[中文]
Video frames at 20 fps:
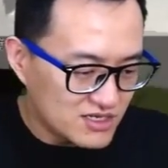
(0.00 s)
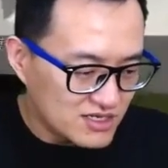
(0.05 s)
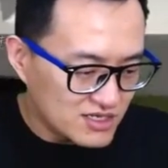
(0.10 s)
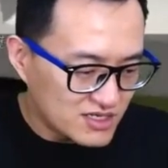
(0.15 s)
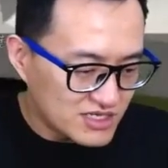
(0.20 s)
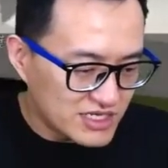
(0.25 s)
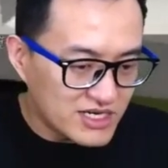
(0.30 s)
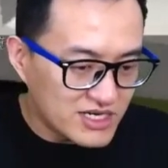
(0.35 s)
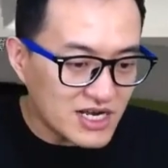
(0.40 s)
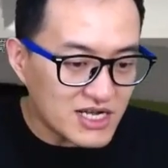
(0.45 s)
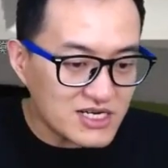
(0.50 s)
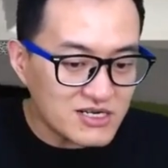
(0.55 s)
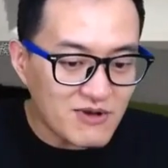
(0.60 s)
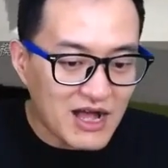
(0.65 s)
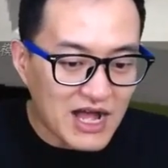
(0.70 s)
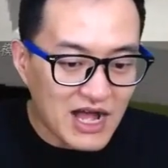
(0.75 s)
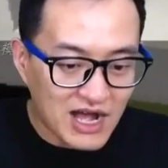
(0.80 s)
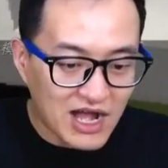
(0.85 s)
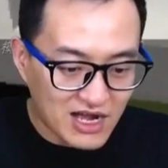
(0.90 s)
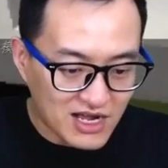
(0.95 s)
赢了是
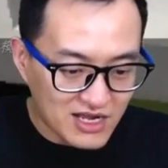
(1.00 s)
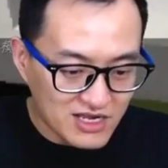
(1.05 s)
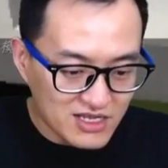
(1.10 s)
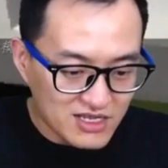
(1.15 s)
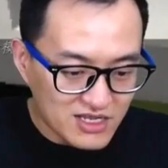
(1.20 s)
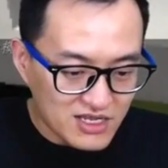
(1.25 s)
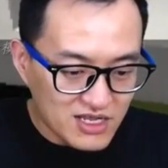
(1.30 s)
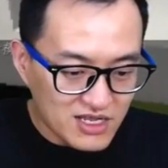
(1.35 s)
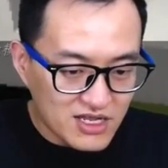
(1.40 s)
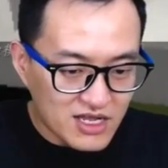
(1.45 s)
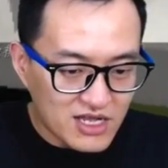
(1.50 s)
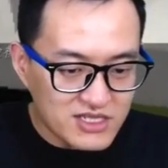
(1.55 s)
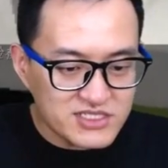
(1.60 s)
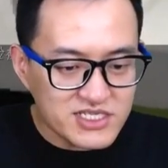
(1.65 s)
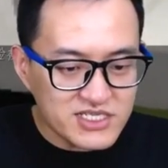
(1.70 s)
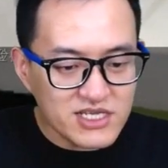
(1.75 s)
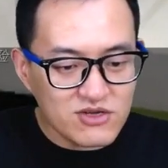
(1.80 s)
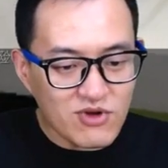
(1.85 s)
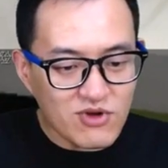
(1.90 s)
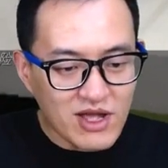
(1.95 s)
吧？哎，
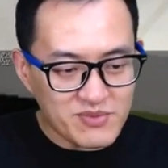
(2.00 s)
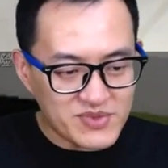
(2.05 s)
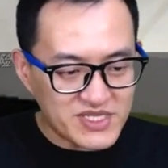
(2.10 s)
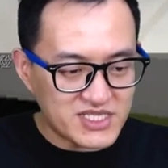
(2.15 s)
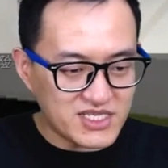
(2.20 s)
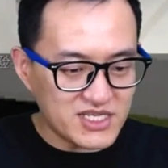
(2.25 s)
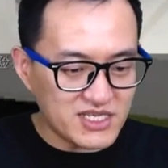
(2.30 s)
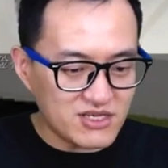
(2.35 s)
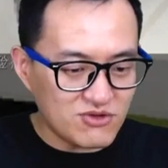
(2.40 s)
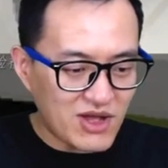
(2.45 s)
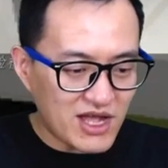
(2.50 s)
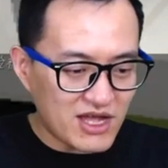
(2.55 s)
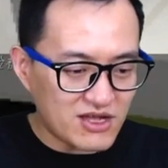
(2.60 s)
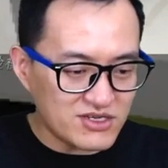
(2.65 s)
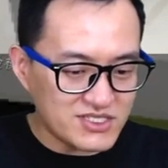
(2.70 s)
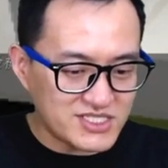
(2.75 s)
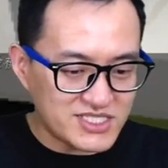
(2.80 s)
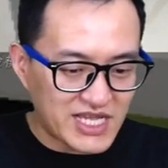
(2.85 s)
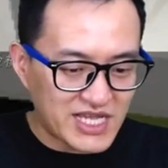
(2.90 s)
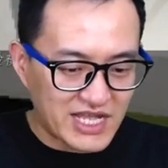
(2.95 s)
这一关比第一关还
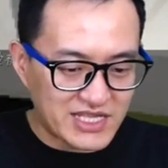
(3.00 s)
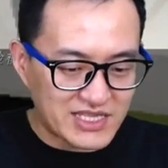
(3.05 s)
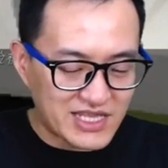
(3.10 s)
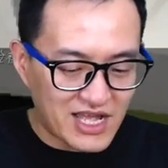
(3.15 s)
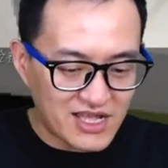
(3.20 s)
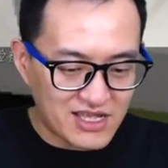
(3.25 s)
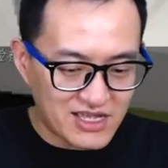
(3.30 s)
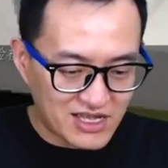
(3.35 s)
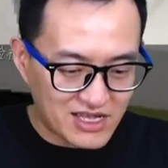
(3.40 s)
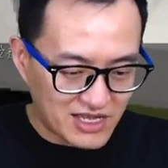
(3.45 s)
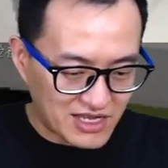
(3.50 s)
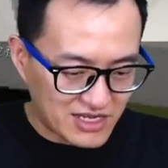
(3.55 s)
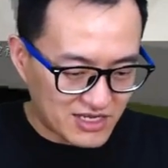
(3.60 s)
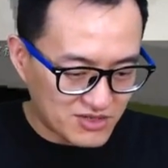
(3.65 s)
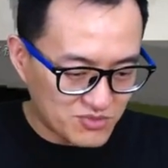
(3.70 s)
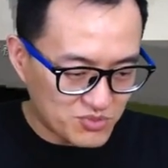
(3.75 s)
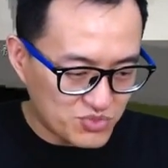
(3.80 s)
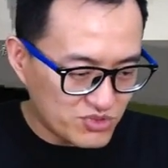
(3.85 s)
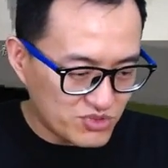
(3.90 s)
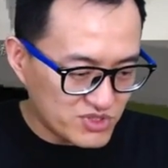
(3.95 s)
要简单，
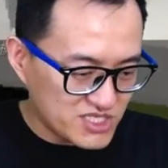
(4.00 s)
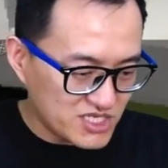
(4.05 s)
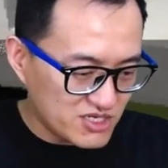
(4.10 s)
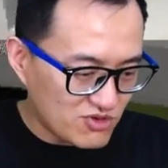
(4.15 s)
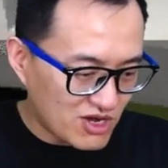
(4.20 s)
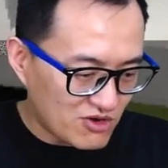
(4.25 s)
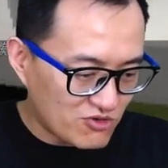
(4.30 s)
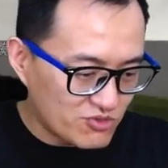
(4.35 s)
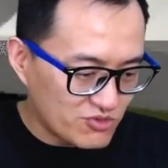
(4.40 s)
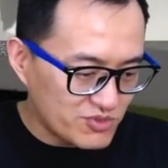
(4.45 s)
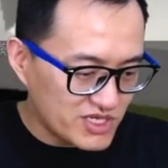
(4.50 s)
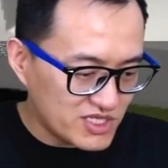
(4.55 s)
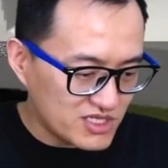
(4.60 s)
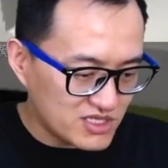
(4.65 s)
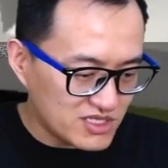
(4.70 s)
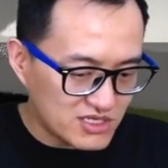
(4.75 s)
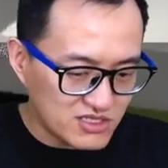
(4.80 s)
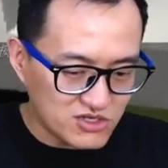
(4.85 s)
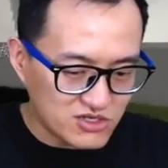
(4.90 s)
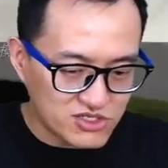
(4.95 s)
不过这一关我没
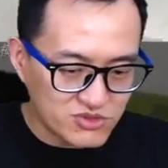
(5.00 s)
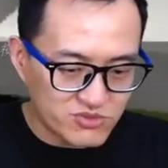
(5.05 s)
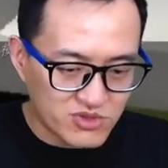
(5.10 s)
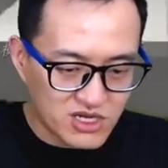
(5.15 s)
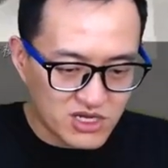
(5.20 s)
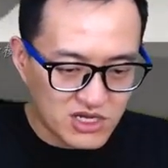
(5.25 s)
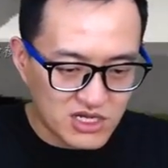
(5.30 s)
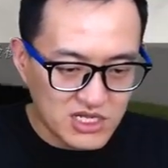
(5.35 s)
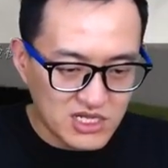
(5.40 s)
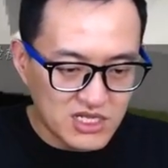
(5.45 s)
得到什么